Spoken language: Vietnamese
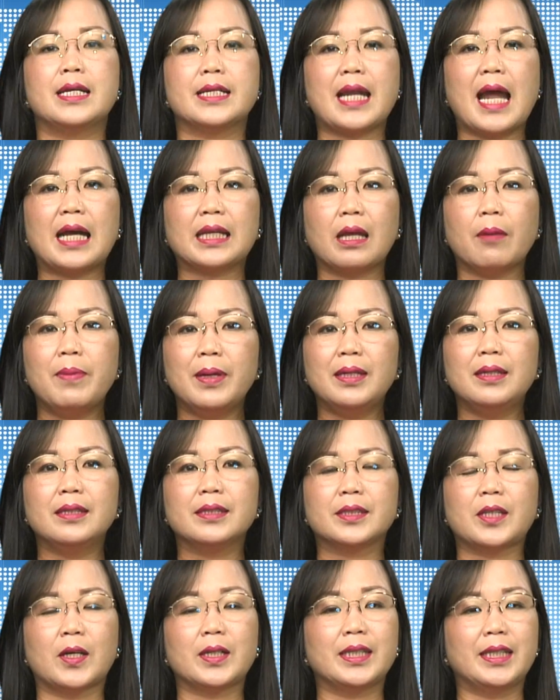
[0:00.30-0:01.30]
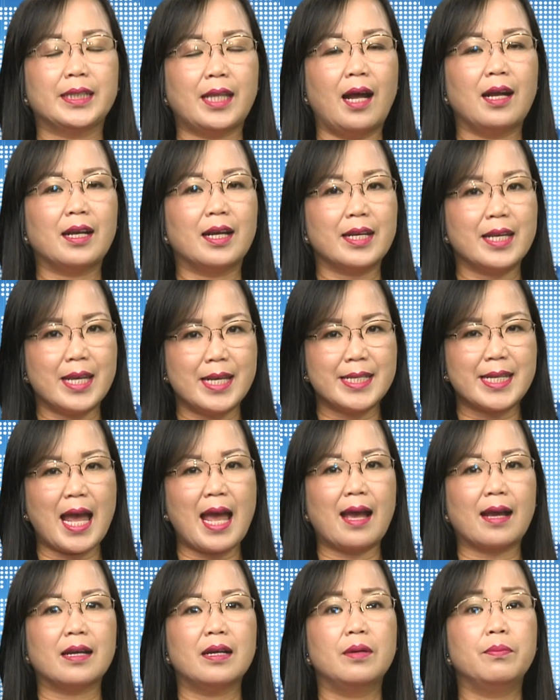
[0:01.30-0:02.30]
ra thắp hương cho người thân ở Nghĩa
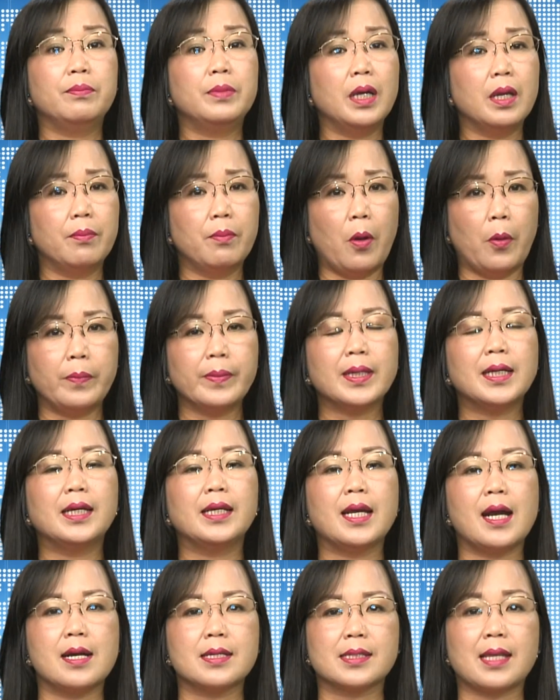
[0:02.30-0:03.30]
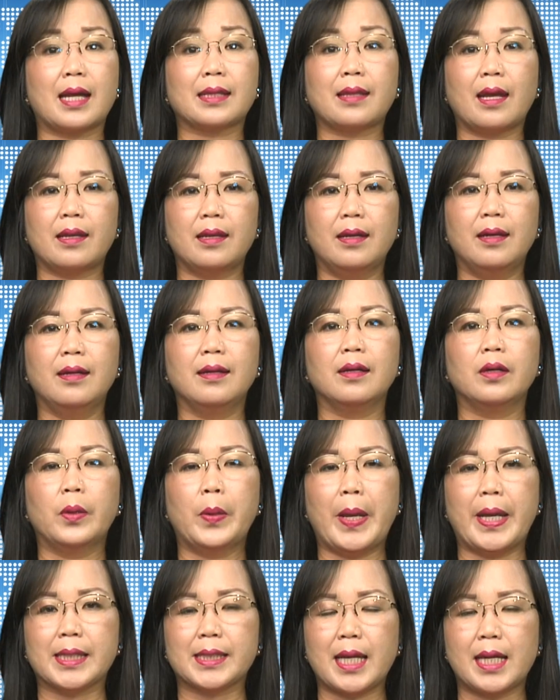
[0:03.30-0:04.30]
Trang, 14 người ở xã Thanh Hương,
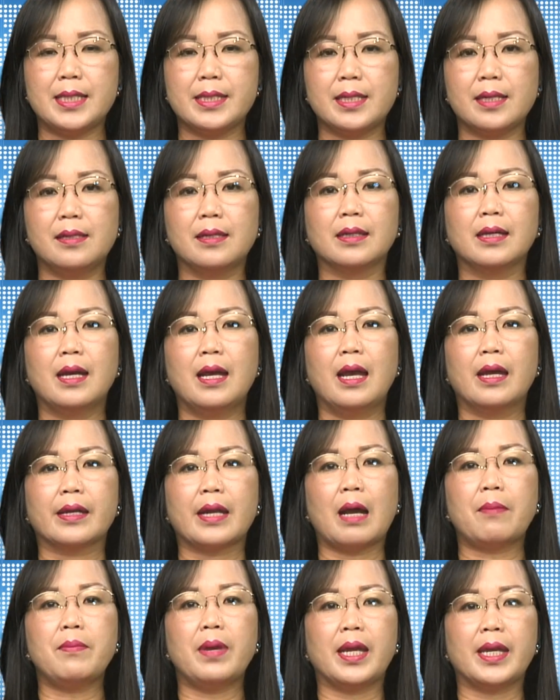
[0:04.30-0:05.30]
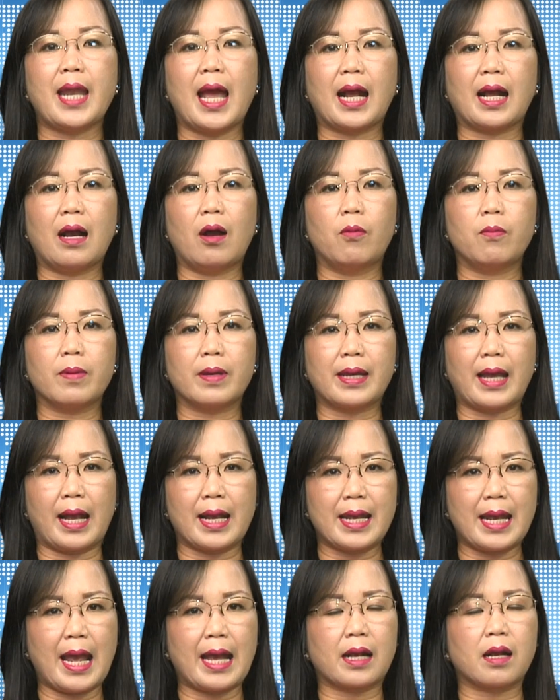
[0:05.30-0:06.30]
huyện Thanh Chương đã bị đàn ông cả
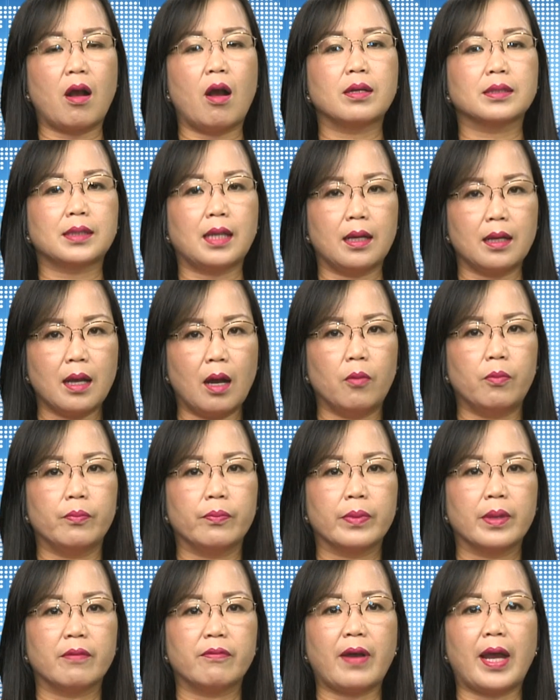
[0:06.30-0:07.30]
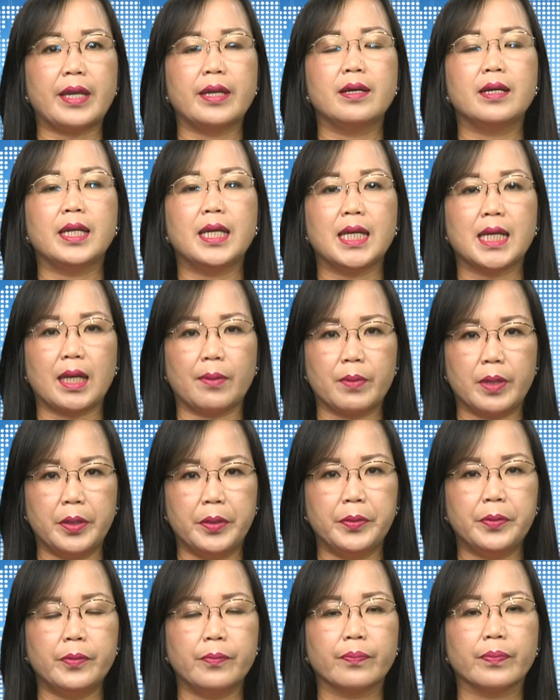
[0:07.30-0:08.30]
ngàn con tấn công, phải đưa đi cấp
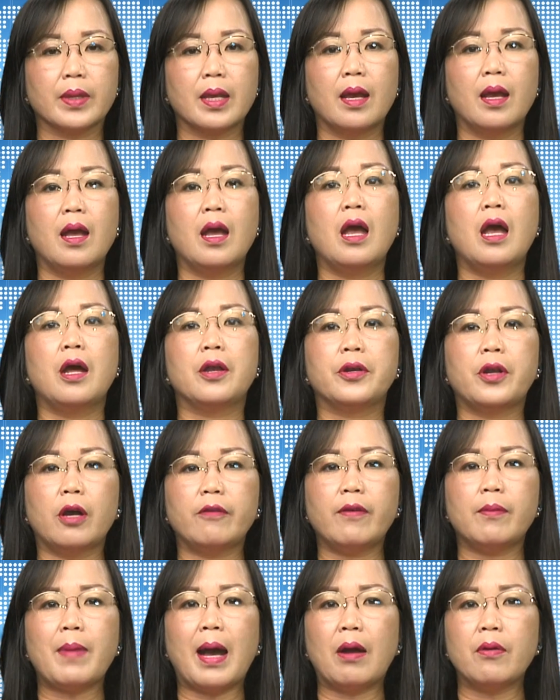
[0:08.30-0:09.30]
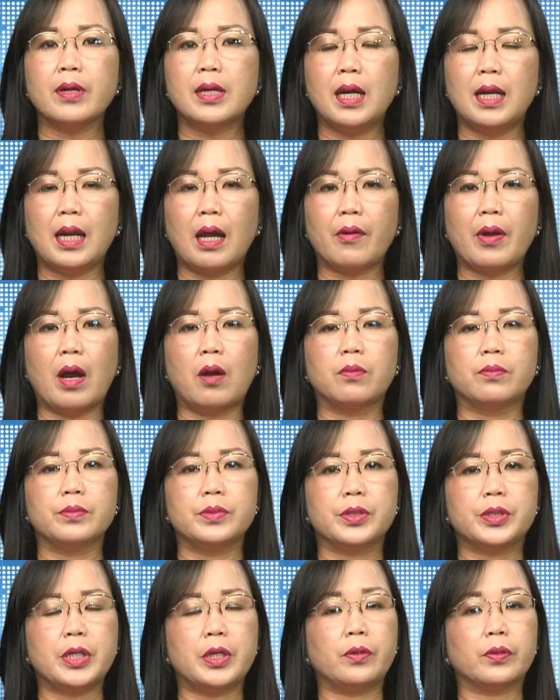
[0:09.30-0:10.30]
cứu. Nói với báo Người Lao động,
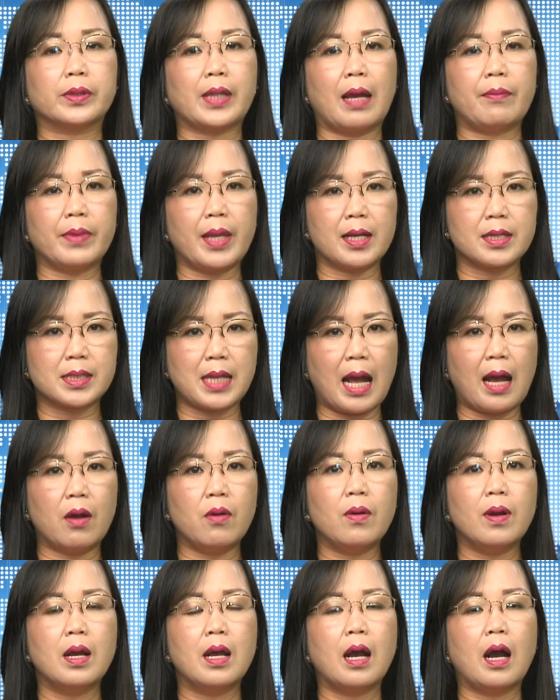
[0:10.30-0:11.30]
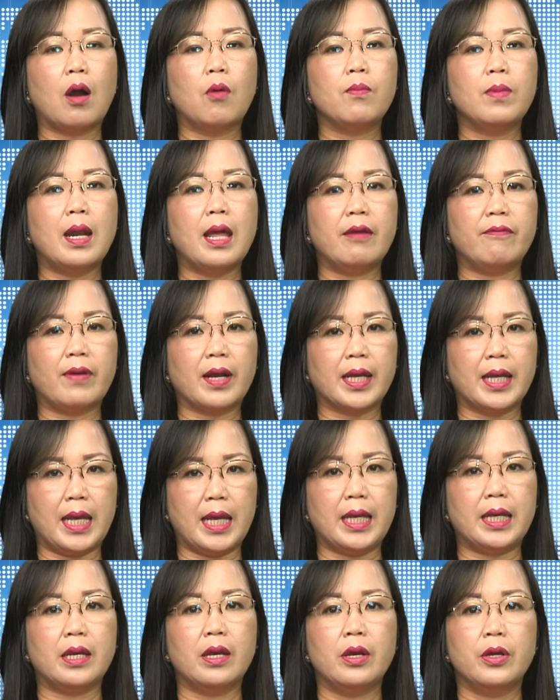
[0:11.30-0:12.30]
chiều 8 tháng 6, ông Lê Văn
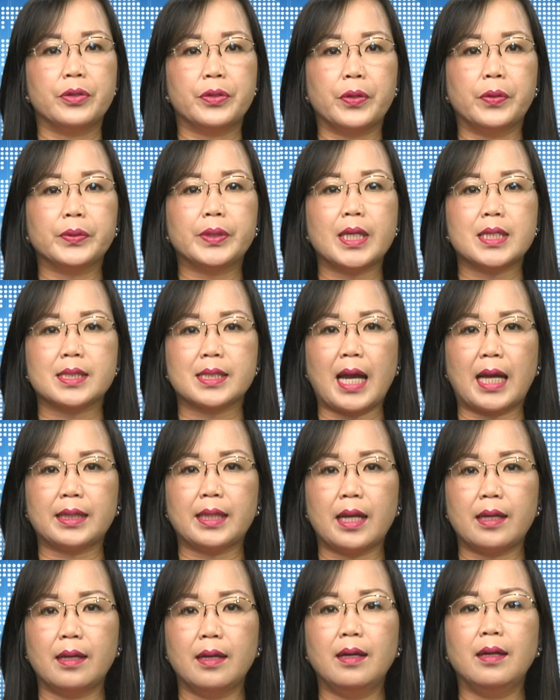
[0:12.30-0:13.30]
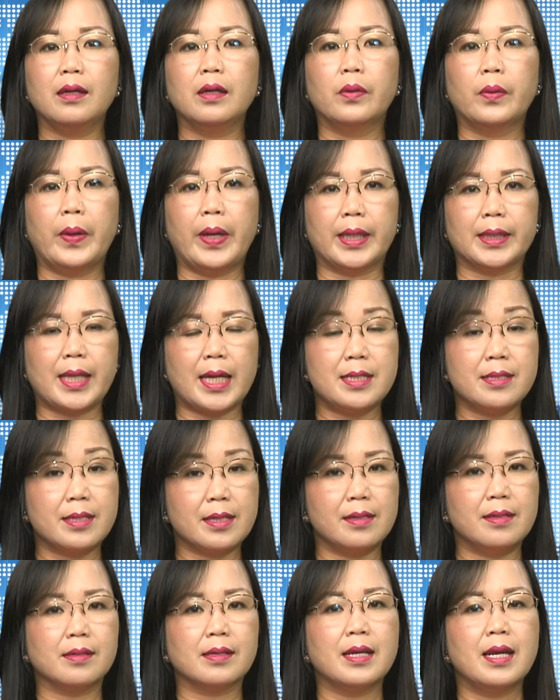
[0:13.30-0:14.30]
Nghị, Chủ tịch xã Thanh Hương, huyện Thanh
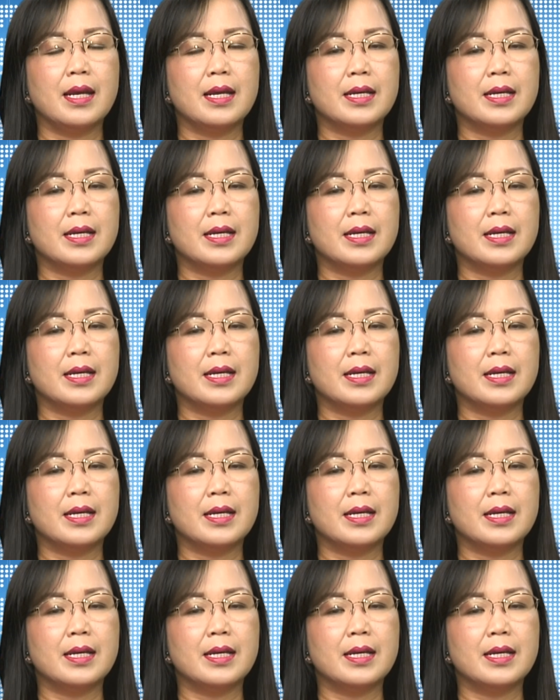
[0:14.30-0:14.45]
Chương,